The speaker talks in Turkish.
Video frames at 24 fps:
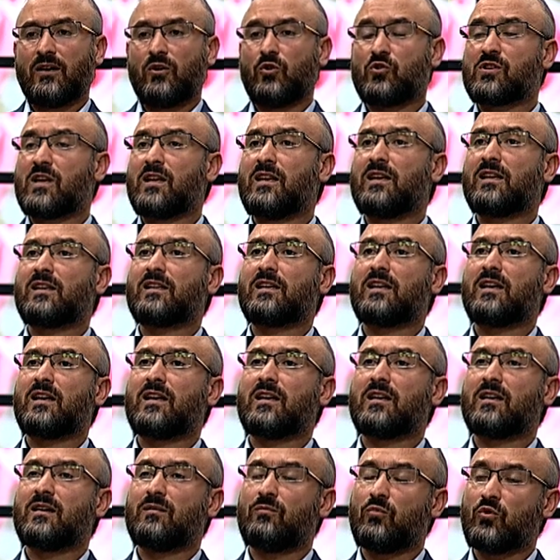
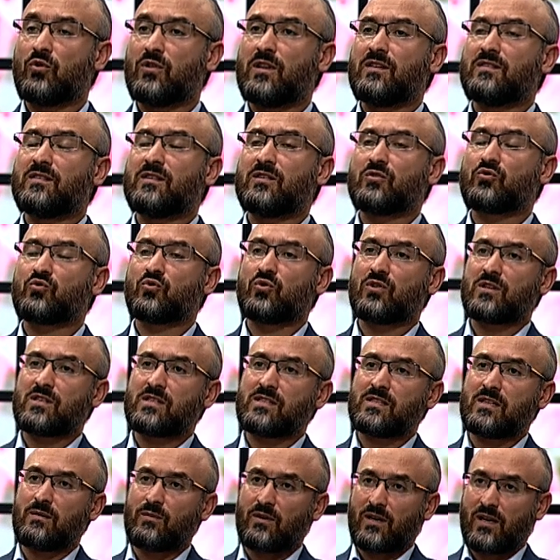Özellikle Müddessir
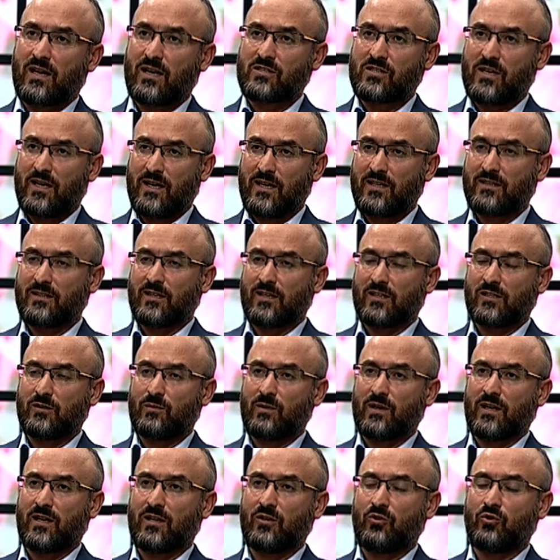suresinde birkaç ayet
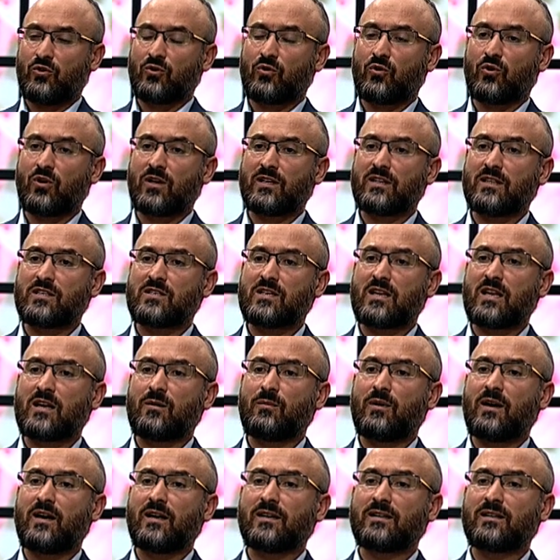aklıma geliyor. Orada
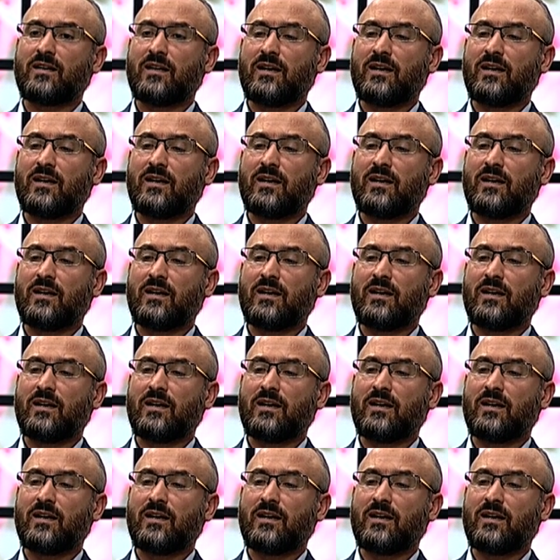Cenab-ı Hak